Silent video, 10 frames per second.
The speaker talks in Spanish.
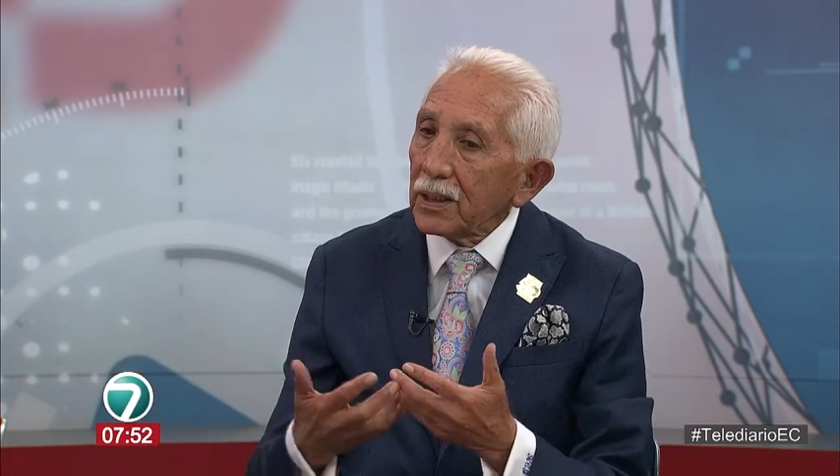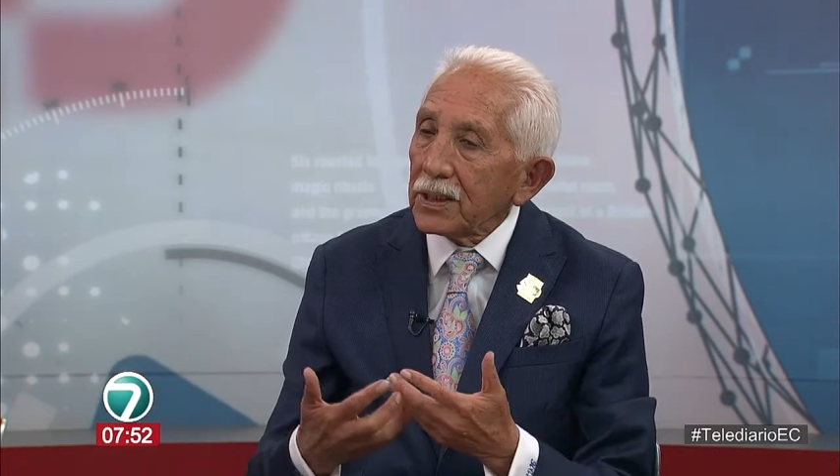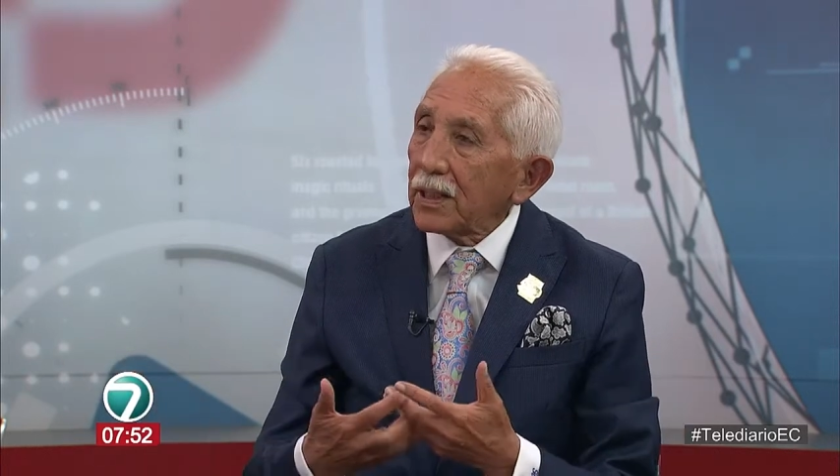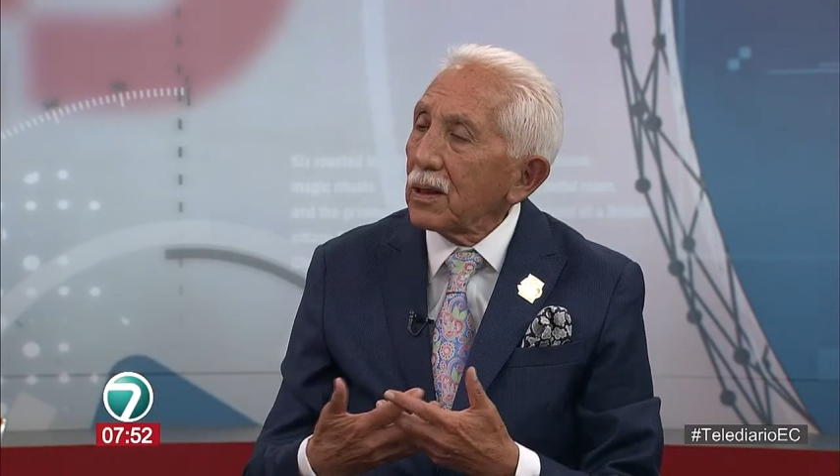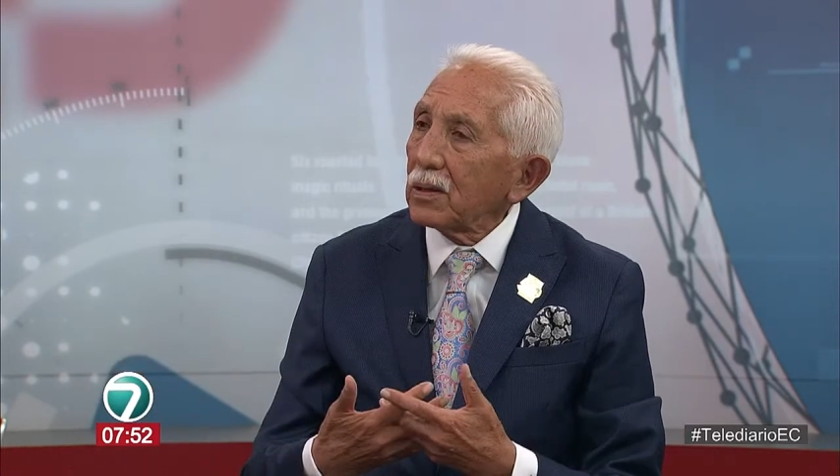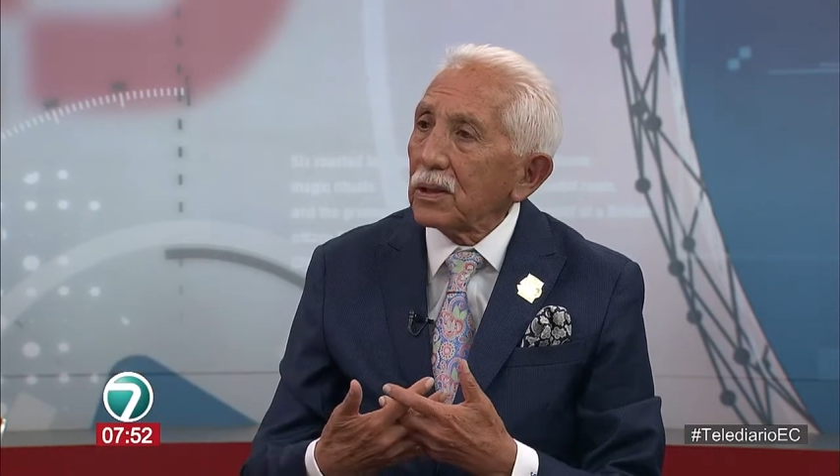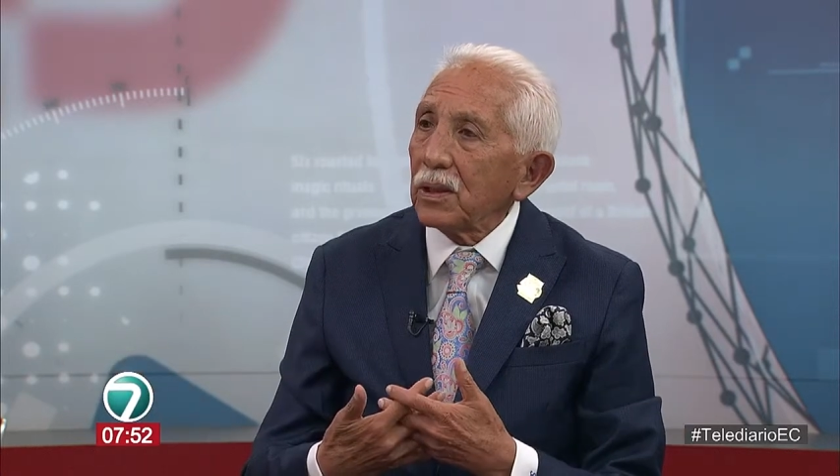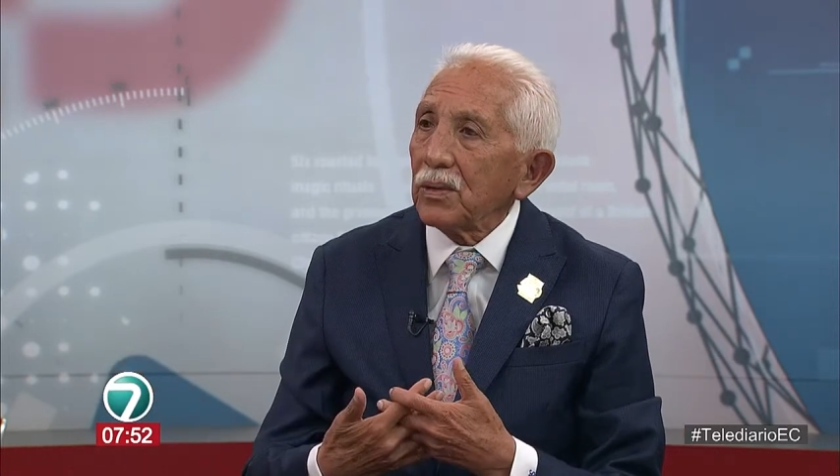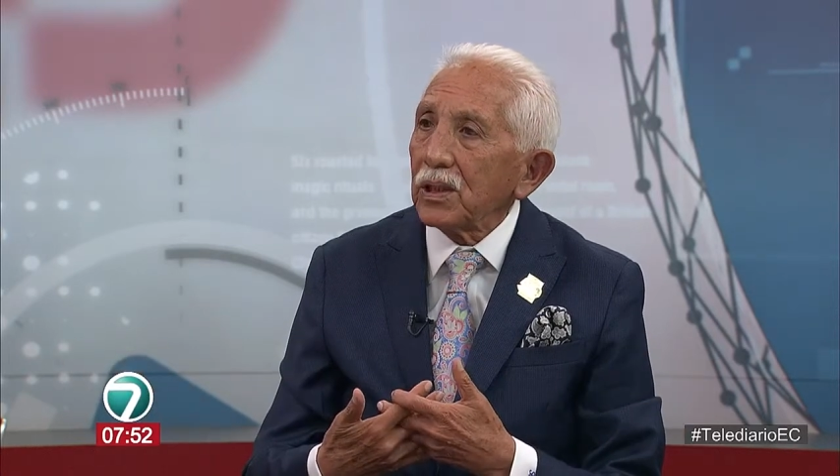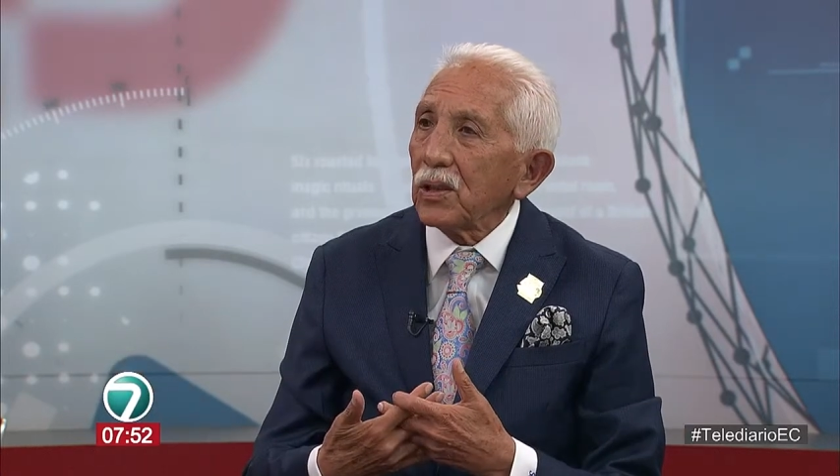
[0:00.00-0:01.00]
están
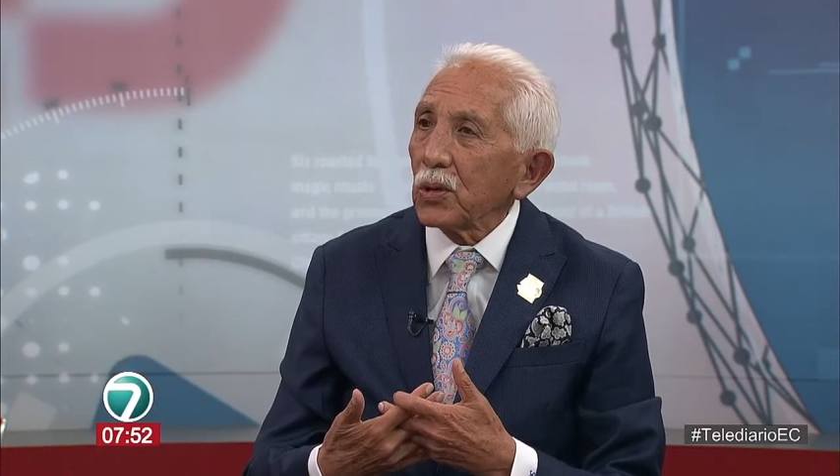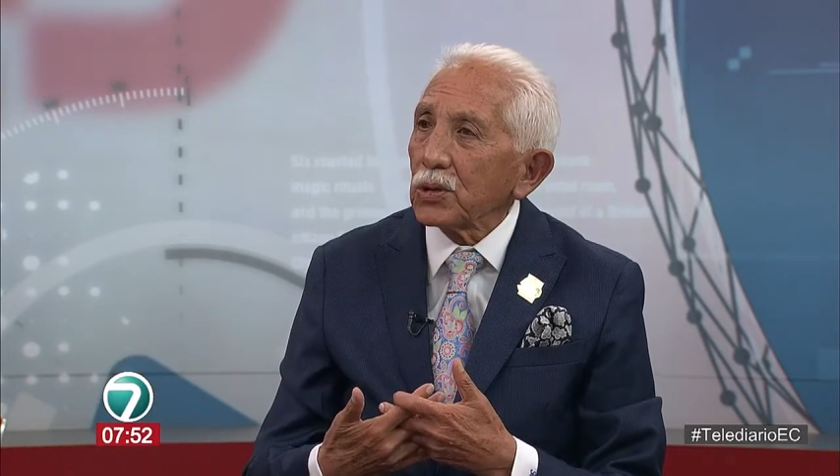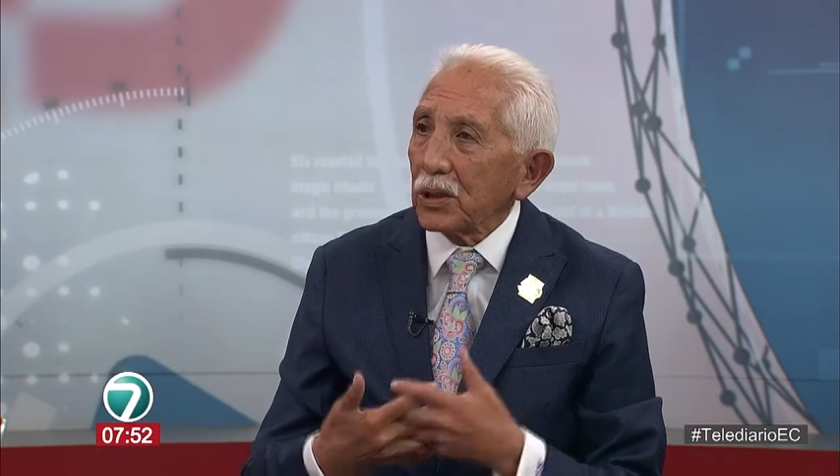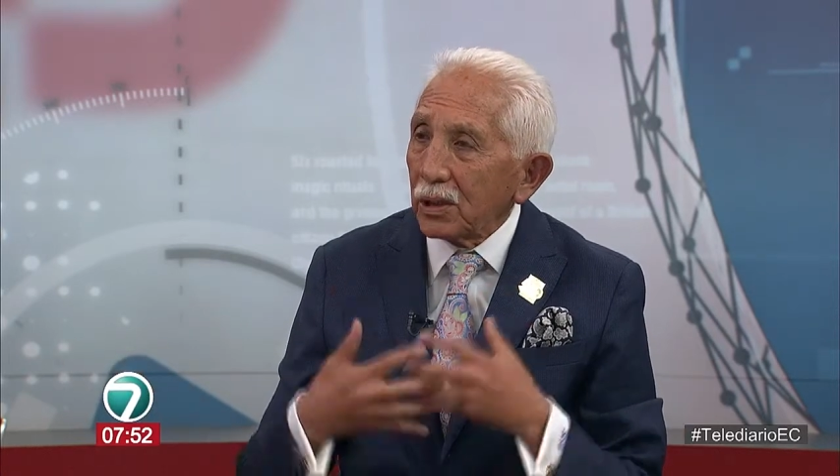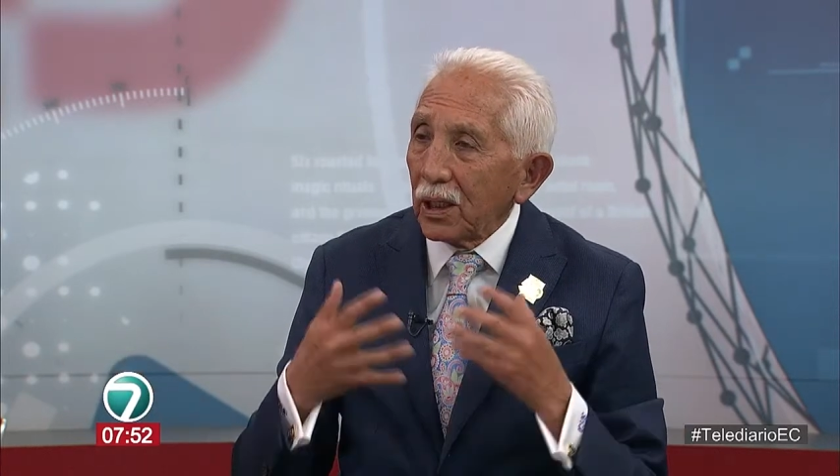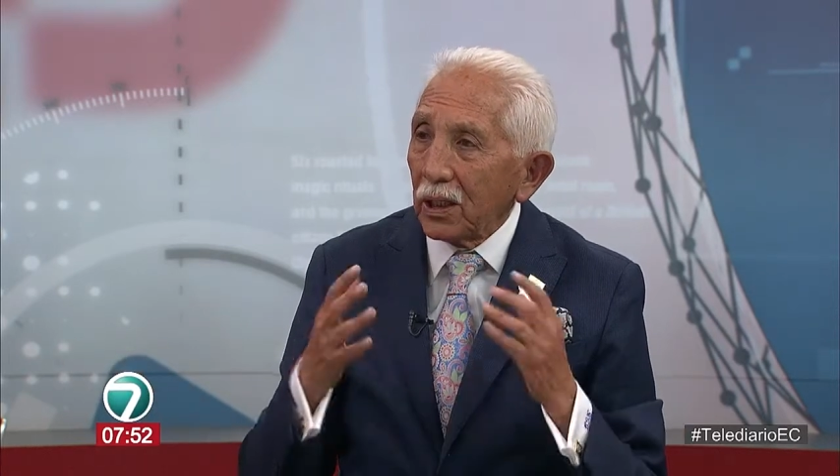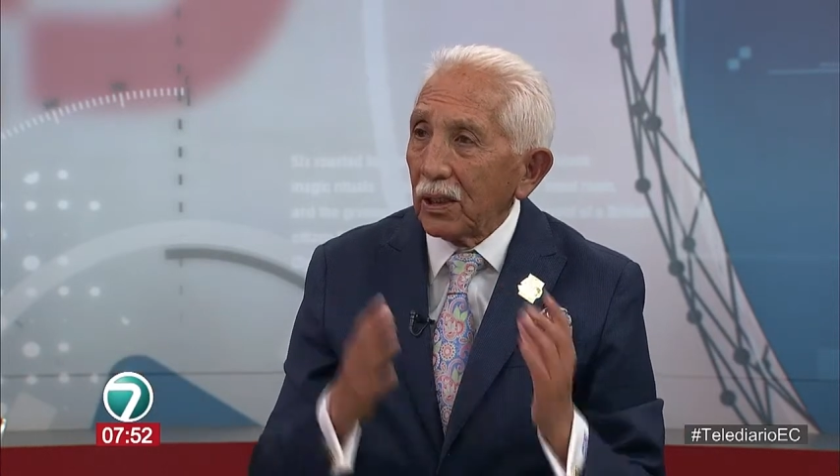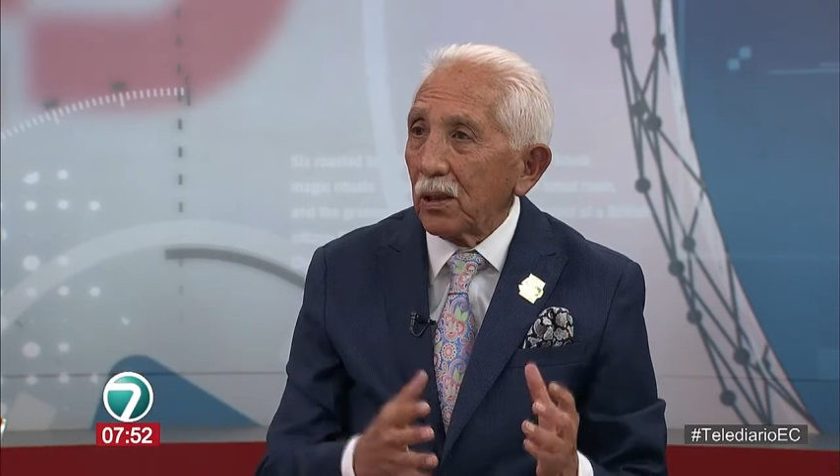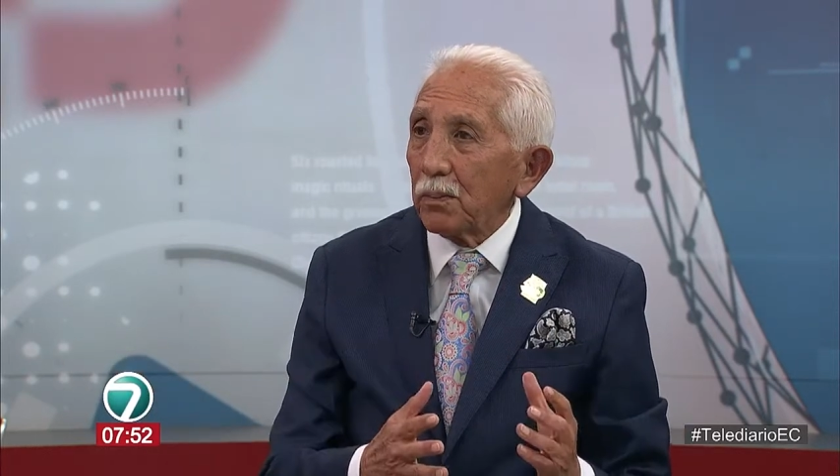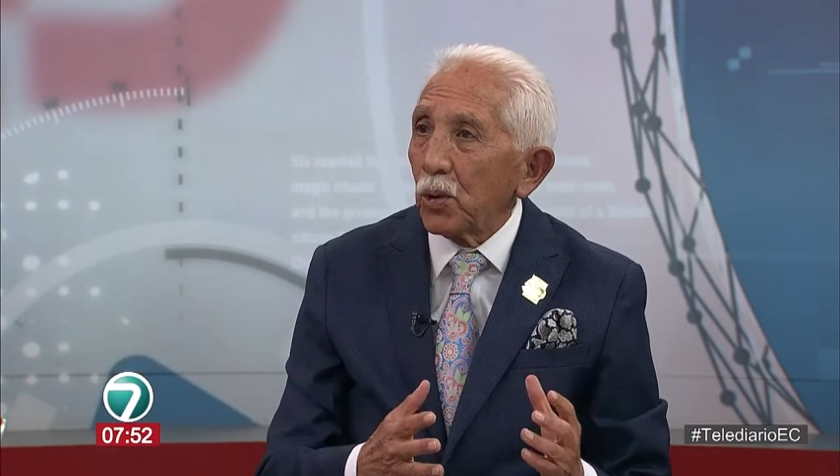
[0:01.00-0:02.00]
divididos en
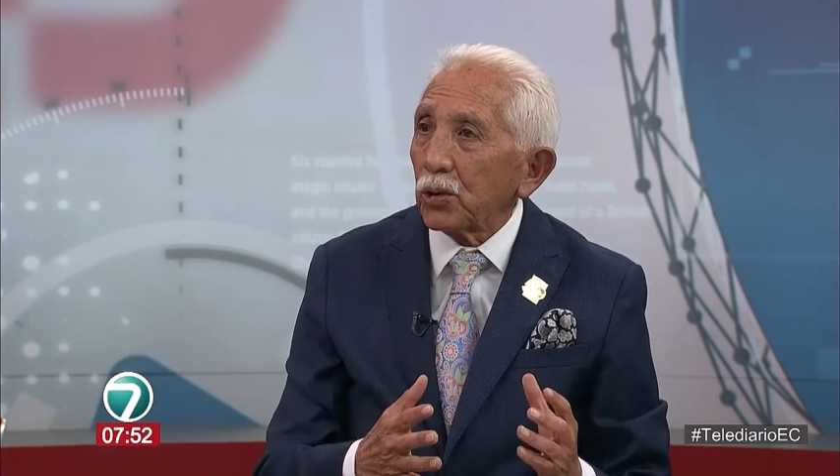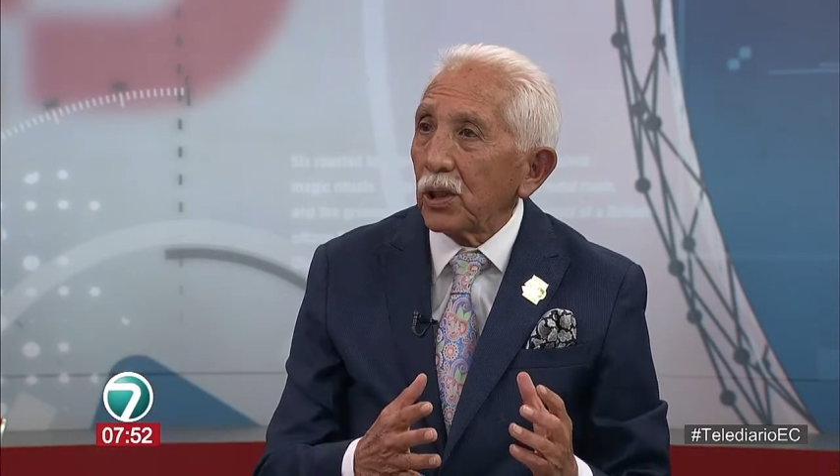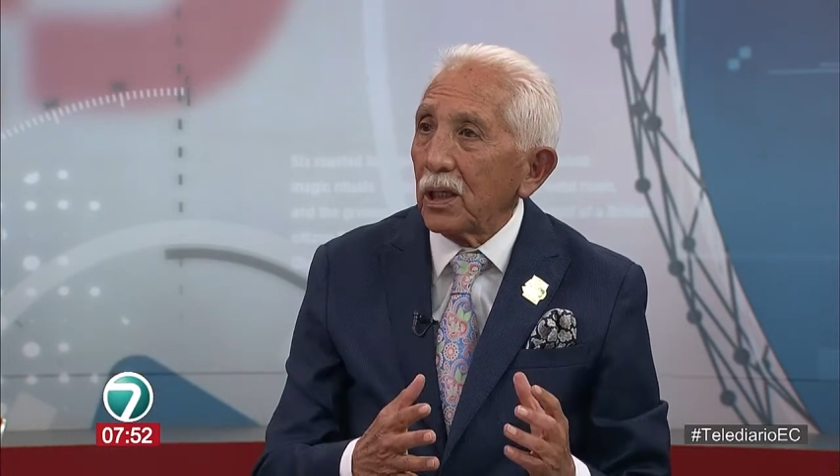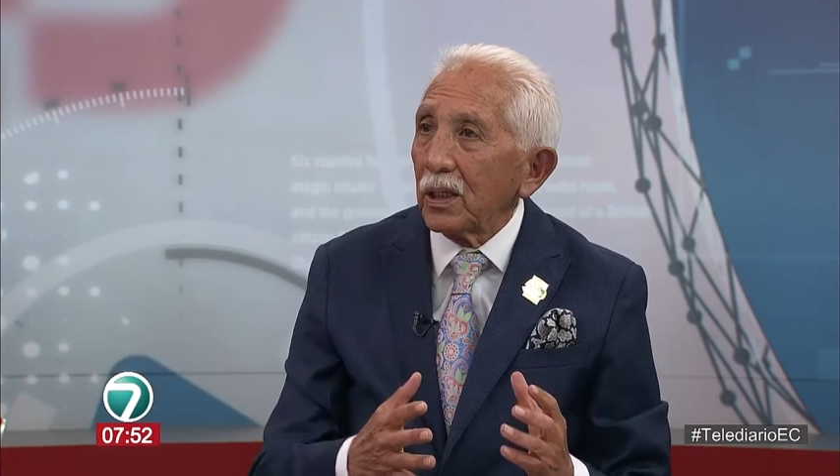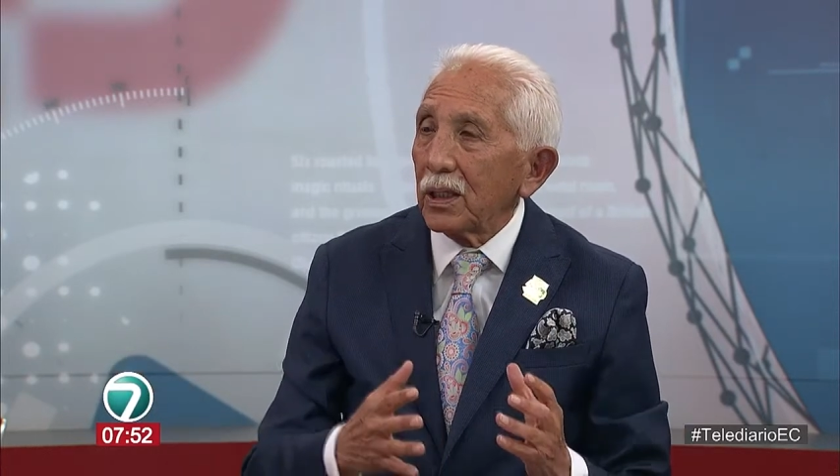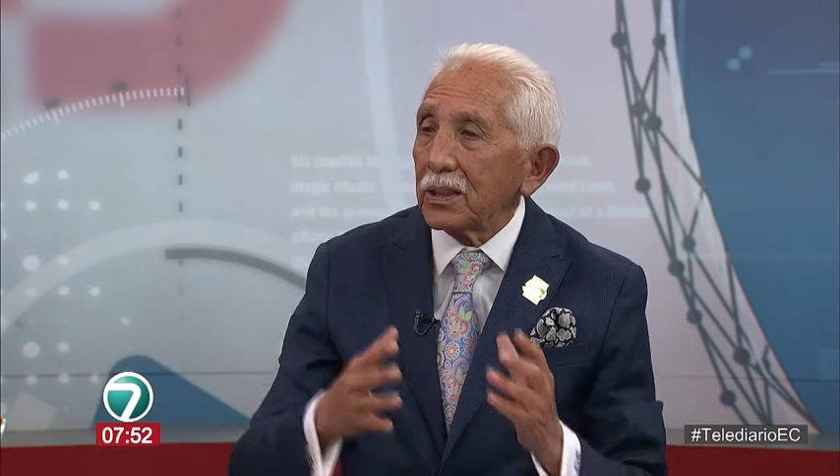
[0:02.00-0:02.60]
el deporte,